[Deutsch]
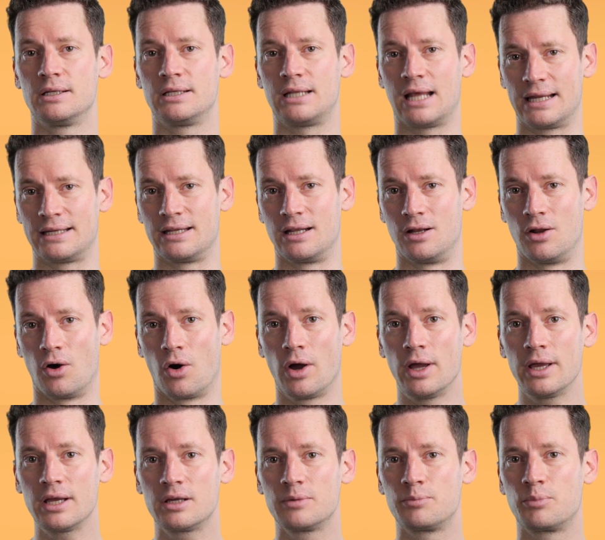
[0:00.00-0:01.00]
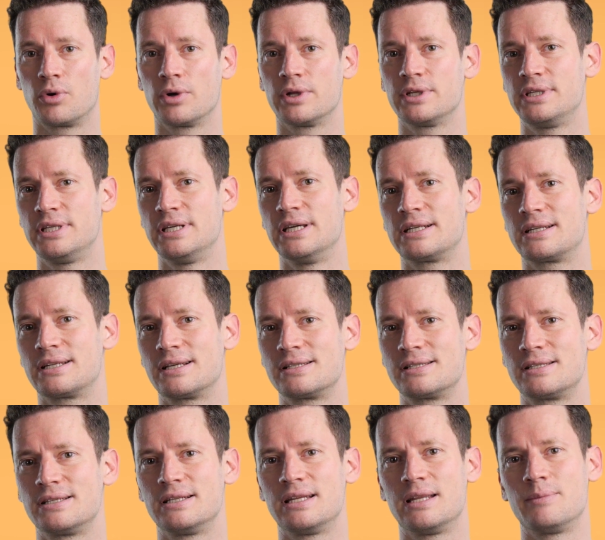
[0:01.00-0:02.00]
Daniel Leuk pointiert
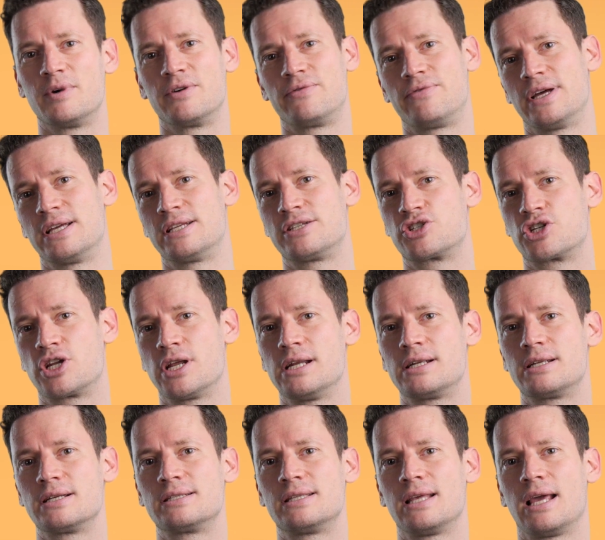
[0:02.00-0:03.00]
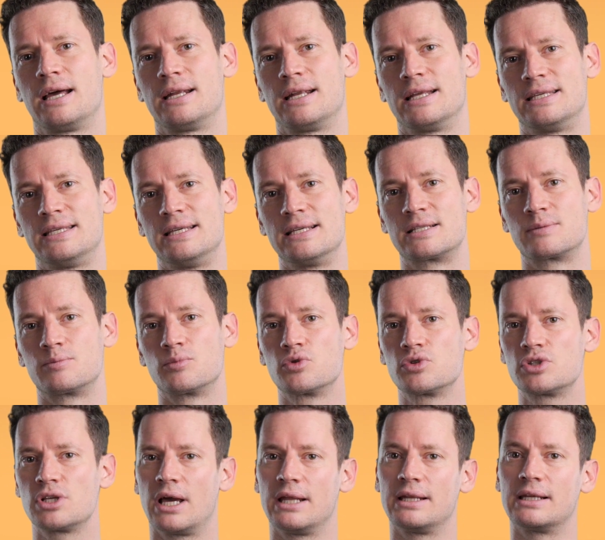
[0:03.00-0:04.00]
das, indem er feststellt, dass der
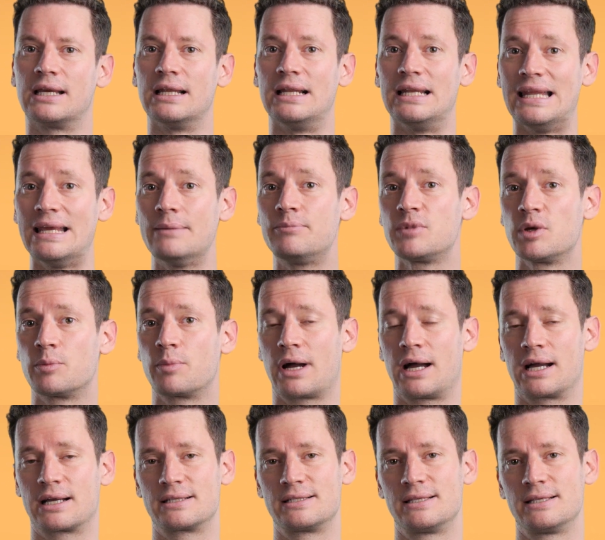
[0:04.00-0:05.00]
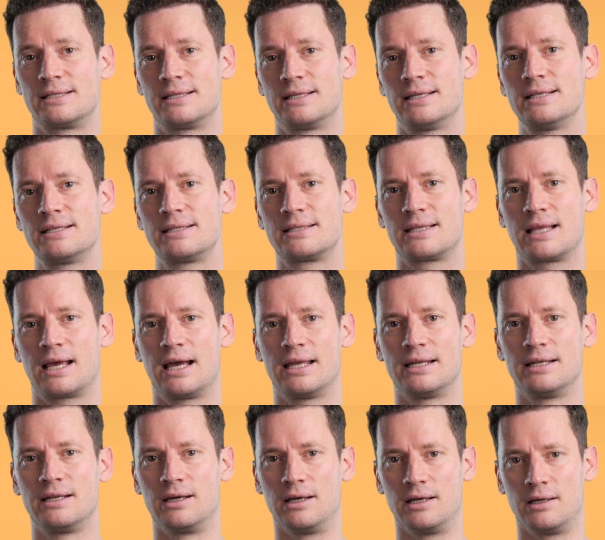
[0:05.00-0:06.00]
Anarchismus eine gelebte Praxis ist,
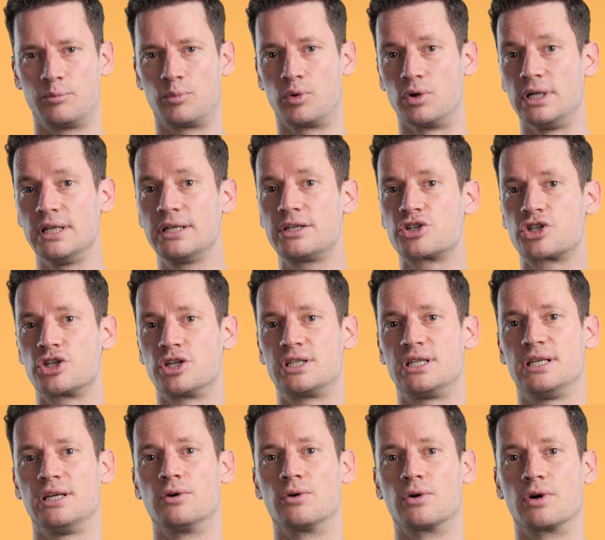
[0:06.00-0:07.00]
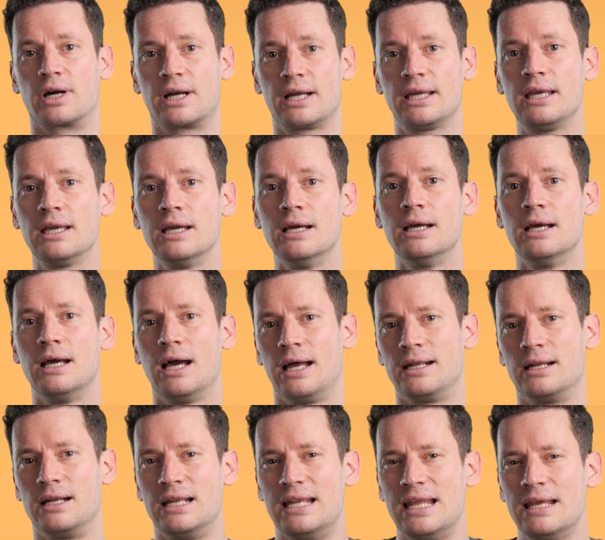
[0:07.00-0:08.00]
eine politische Theorie,
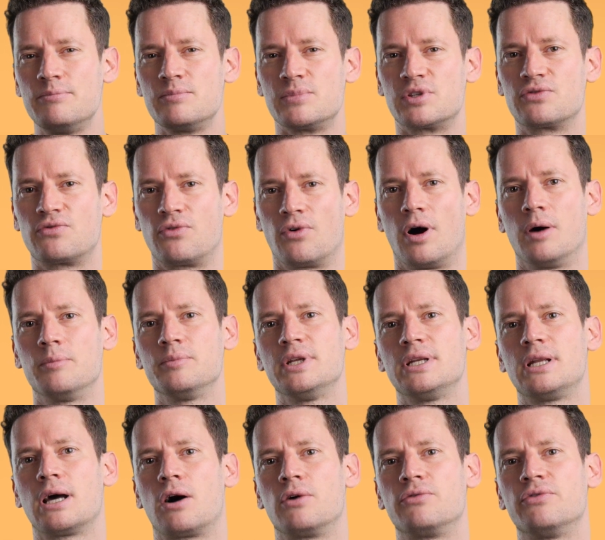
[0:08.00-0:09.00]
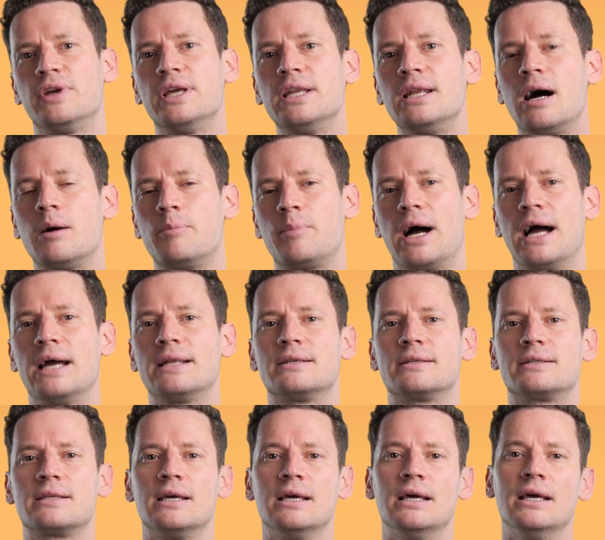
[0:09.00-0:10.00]
eine Lebensform, die darauf
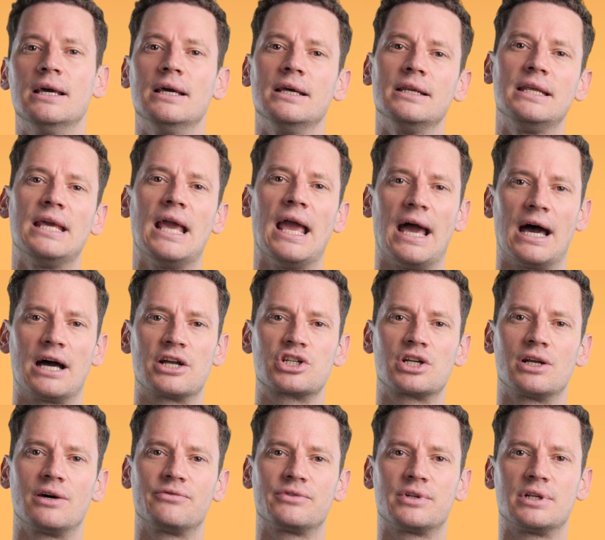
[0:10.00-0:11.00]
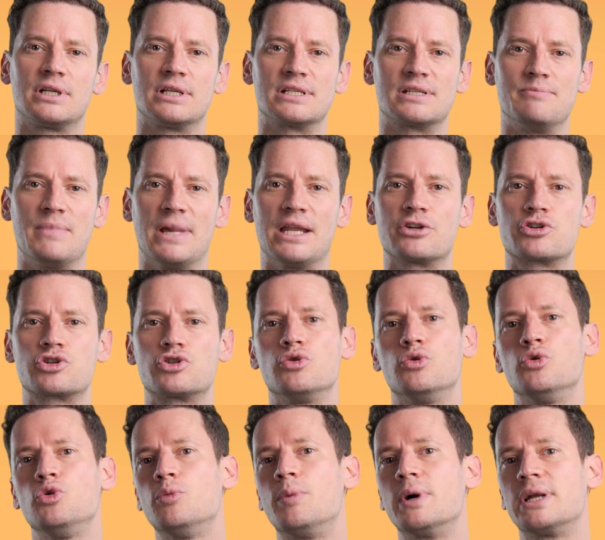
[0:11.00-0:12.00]
hinarbeitet, die Herrschaft des
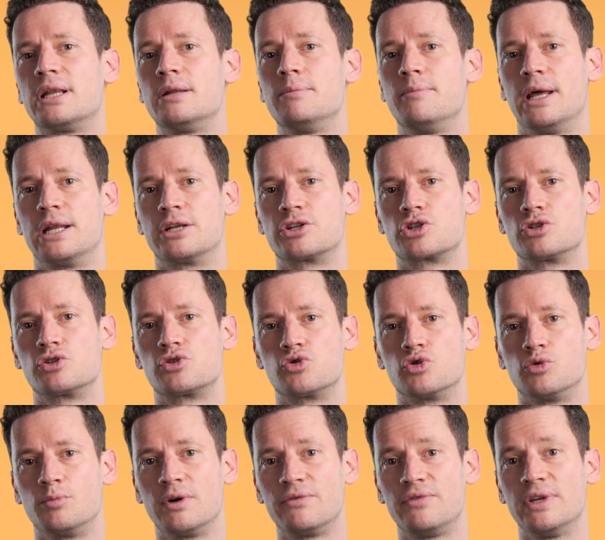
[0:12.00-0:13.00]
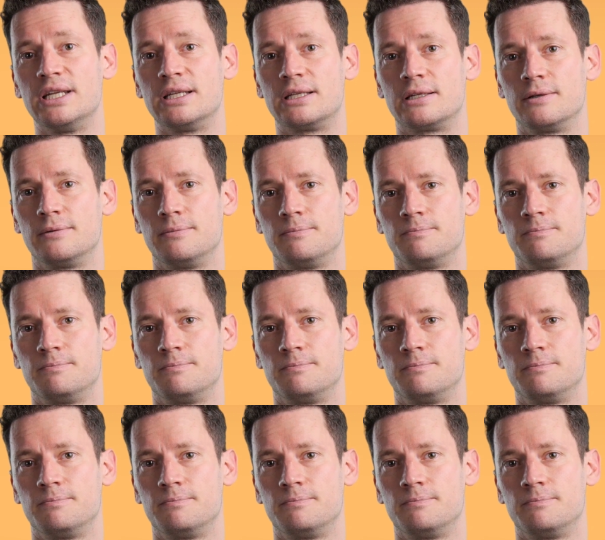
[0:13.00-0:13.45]
Menschen über den Menschen zu überwinden.